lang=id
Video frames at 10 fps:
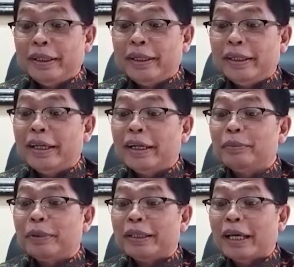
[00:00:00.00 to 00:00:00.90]
ini yang
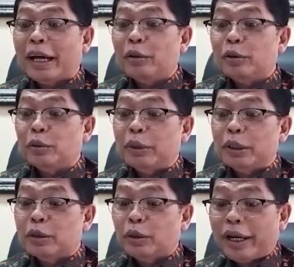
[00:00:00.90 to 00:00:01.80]
diperintahkan untuk
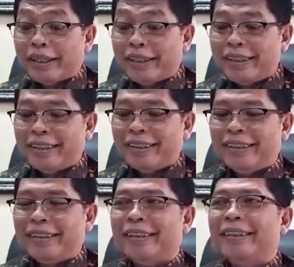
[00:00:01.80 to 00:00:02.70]
mencoret
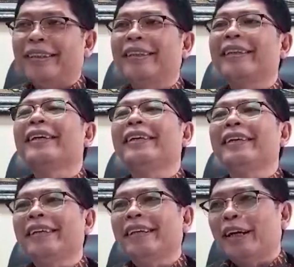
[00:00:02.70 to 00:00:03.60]
ganti nama lah.
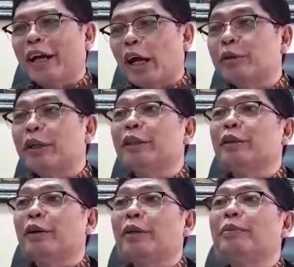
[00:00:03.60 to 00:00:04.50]
Iya. Kalau sudah
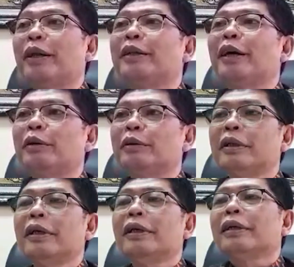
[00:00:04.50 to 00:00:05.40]
dicoret berarti harus
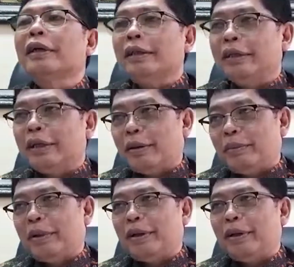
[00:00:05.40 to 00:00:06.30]
ganti
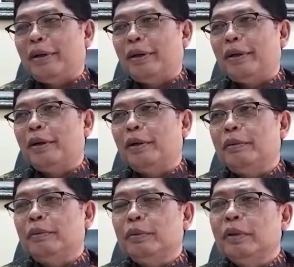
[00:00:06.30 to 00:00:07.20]
nama.
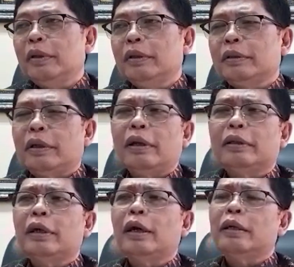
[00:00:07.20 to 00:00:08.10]
Saya
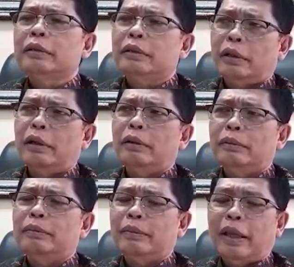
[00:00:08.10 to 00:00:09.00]
rasa sekarang
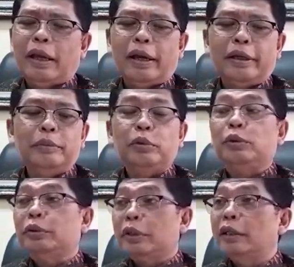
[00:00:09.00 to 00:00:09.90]
ya ini
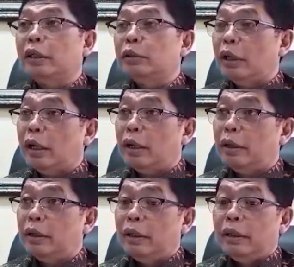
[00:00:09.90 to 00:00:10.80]
putusan yang sudah
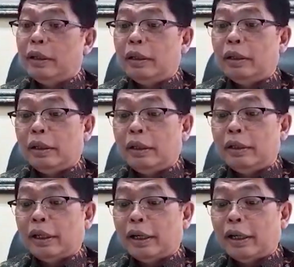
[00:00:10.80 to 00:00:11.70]
uh,
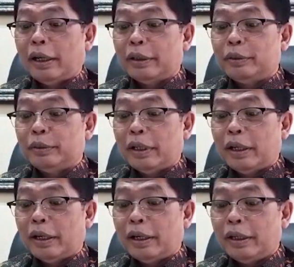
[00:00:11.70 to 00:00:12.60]
yang
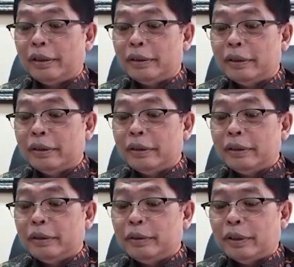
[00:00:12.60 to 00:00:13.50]
sudah inkrah pak.
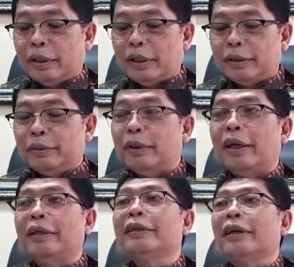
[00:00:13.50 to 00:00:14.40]
Ya sudah
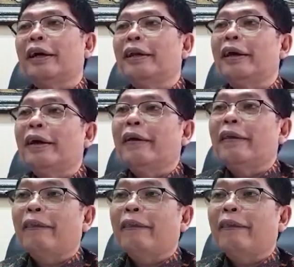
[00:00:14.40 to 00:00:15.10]
inkrah lah.